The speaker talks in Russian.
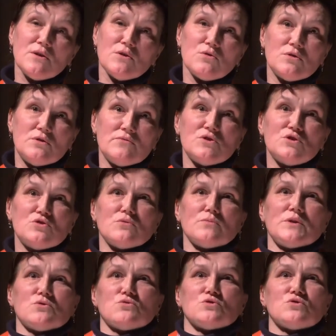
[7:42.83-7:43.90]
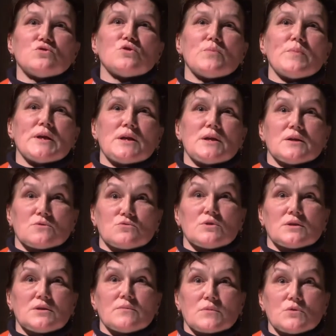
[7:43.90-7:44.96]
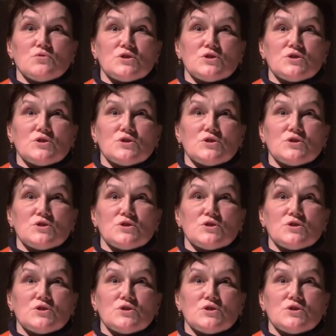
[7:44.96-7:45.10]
Я говорю, да вы что, мне уже 45 лет, куда там